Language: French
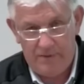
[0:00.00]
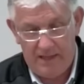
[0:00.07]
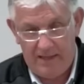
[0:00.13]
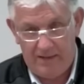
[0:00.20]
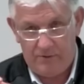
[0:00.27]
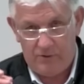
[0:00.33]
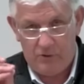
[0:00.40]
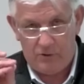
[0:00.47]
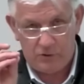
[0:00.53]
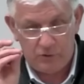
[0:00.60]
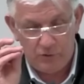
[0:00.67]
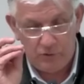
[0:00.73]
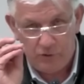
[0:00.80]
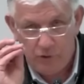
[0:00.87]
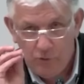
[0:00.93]
bien que
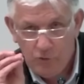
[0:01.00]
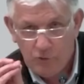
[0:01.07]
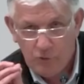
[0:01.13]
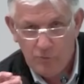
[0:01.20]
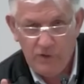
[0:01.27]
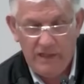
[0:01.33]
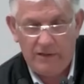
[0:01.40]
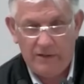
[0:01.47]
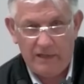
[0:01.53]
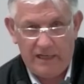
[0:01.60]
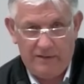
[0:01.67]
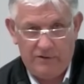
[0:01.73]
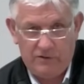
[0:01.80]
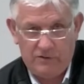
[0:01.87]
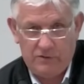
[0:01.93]
lorsque Dieu nous communique
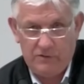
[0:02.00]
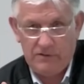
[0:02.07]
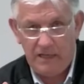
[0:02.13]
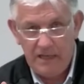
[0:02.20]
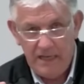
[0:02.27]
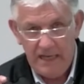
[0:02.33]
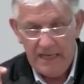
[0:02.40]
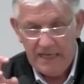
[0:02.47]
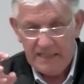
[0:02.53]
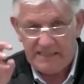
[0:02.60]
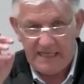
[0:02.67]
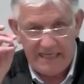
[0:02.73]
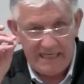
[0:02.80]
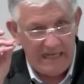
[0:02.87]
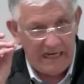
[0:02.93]
quelque chose,
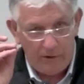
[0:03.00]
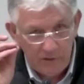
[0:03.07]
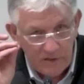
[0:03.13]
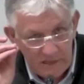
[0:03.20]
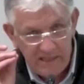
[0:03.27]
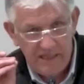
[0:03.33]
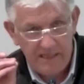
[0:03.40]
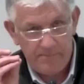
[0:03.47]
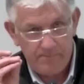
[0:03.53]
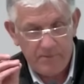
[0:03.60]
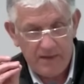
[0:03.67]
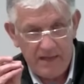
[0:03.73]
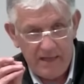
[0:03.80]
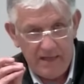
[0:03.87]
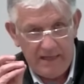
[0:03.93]
c'est qu'il a aussi,
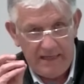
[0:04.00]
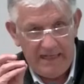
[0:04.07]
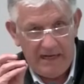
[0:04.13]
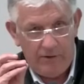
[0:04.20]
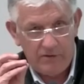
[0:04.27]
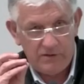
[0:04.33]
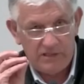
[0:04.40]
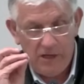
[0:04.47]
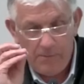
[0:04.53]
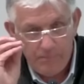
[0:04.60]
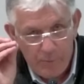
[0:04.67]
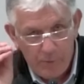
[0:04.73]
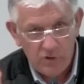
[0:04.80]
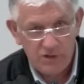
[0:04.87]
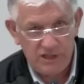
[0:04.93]
il a aussi un
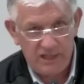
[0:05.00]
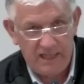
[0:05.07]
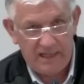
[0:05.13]
projet